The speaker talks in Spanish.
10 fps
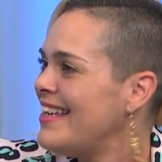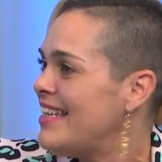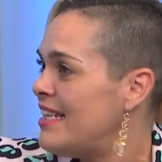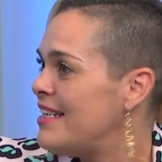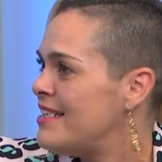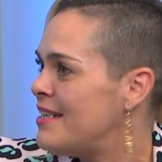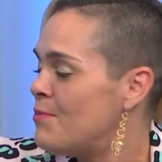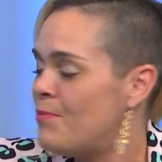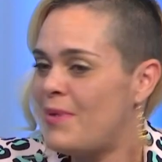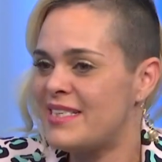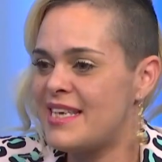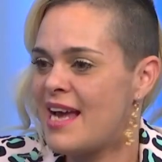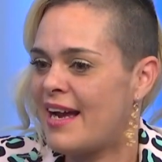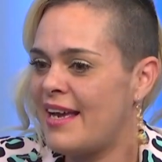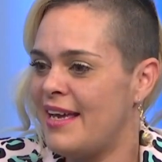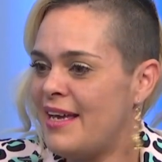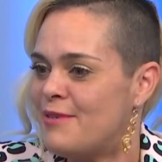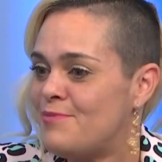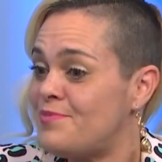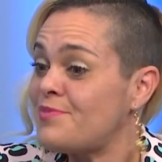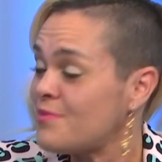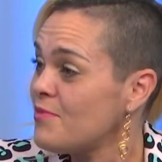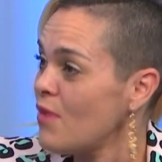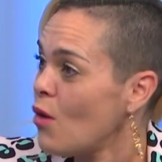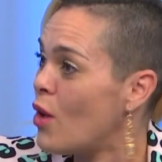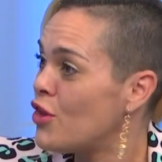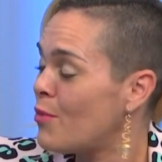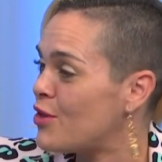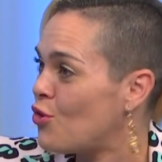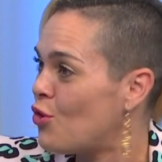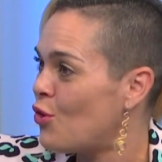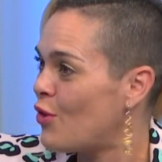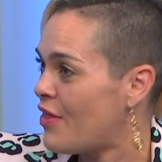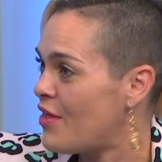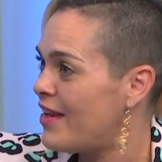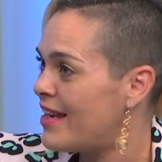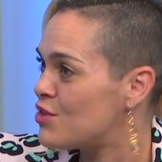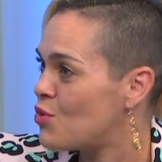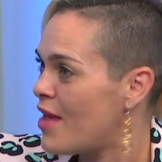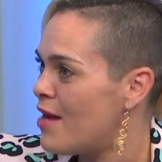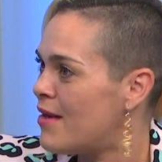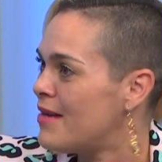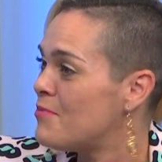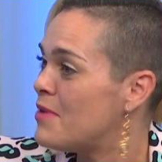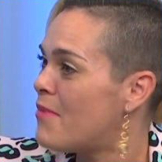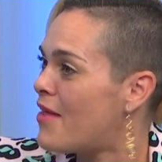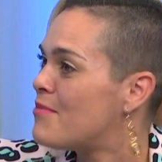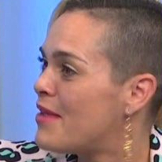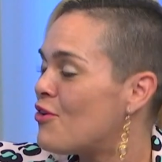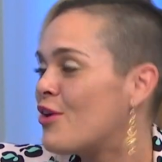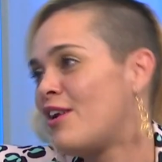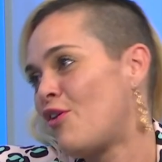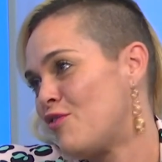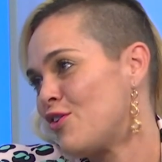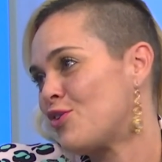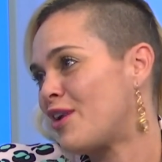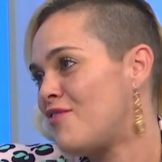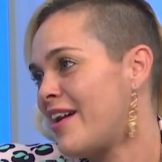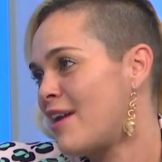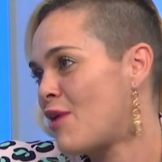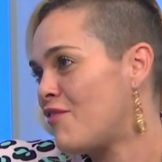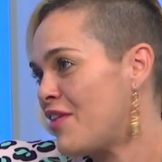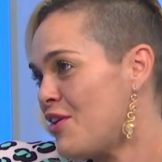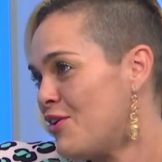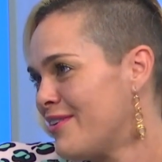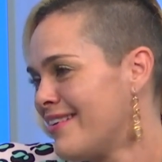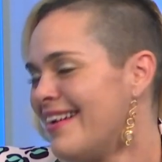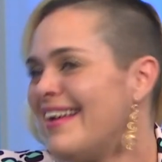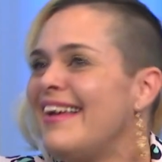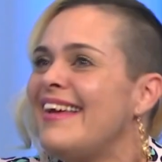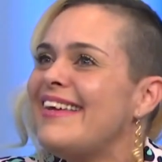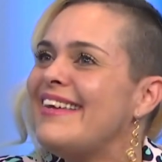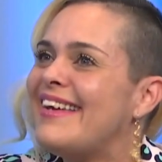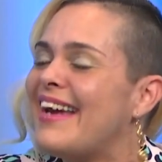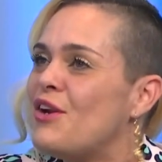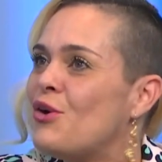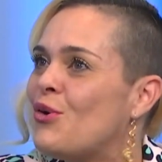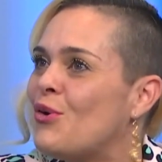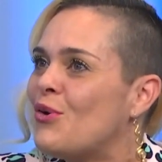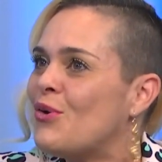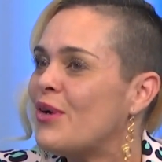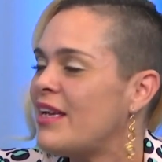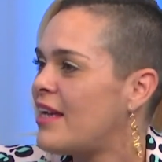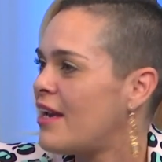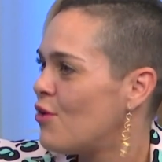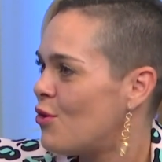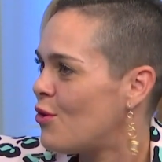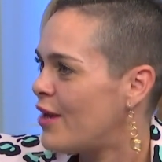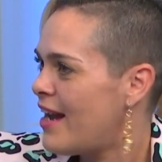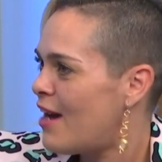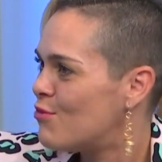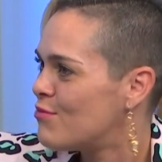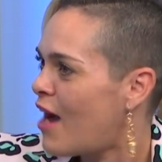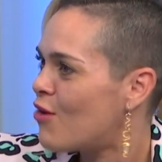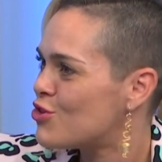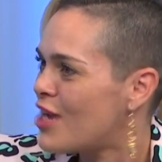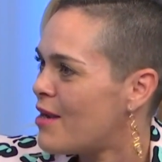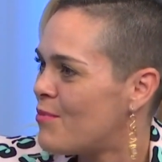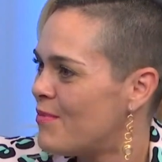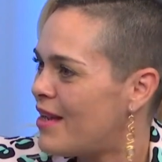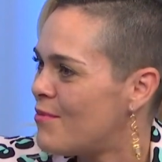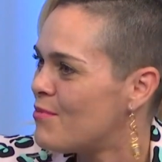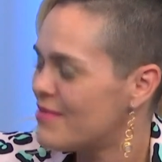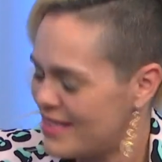y pese a que cuando me tocó decidir que estudiaba, mi madre me dijo que lo de fotógrafa era una afición y, que no, y que no era una cosa que... muy bien, pero